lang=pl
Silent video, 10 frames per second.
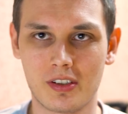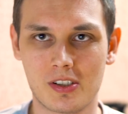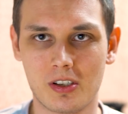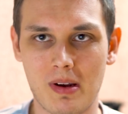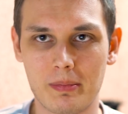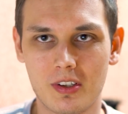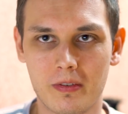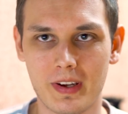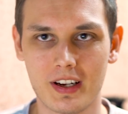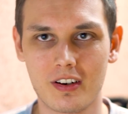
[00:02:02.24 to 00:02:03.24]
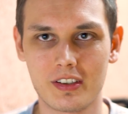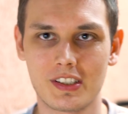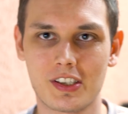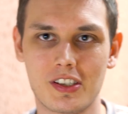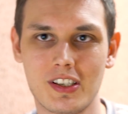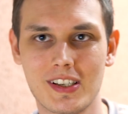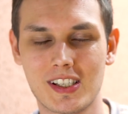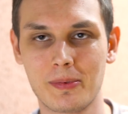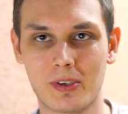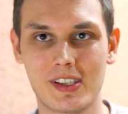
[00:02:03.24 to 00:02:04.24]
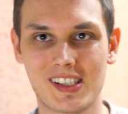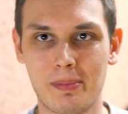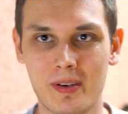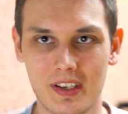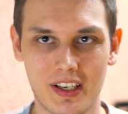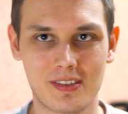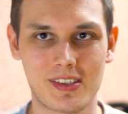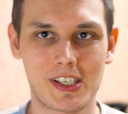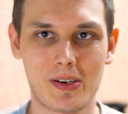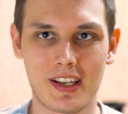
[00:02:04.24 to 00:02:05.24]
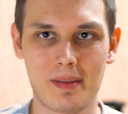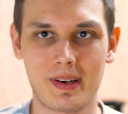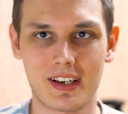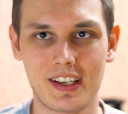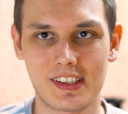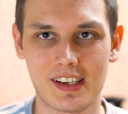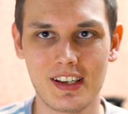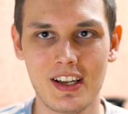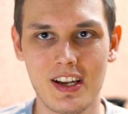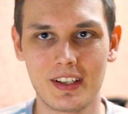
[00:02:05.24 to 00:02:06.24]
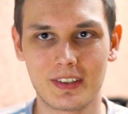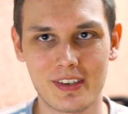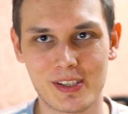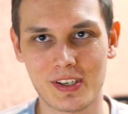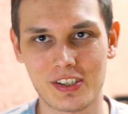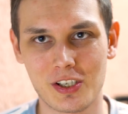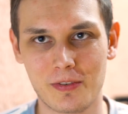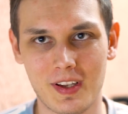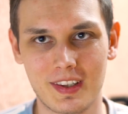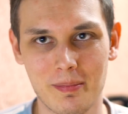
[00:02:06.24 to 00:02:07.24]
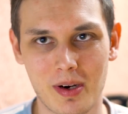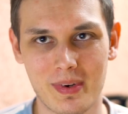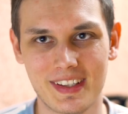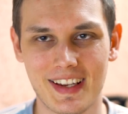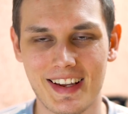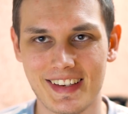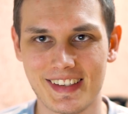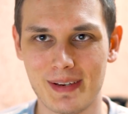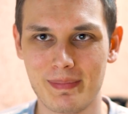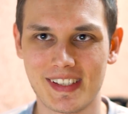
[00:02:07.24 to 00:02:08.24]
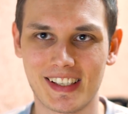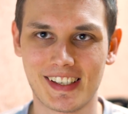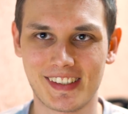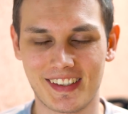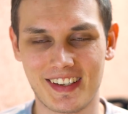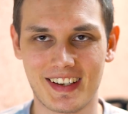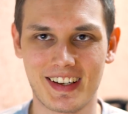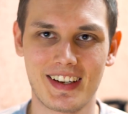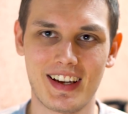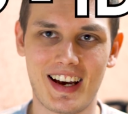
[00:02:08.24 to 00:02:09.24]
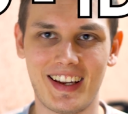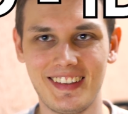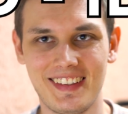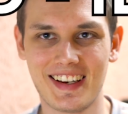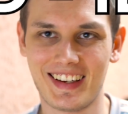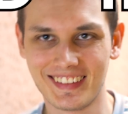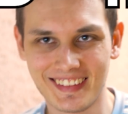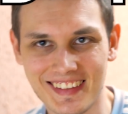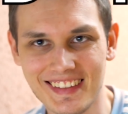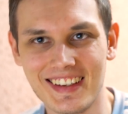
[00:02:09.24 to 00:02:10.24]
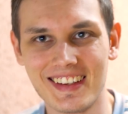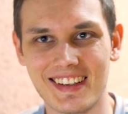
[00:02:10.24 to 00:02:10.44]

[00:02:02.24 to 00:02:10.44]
to, co mam nowego i jeszcze nie jestem do końca pewien, jak to zadziała na parkiecie, to jest właśnie świetny moment, żeby zagrać takie ID, ID e,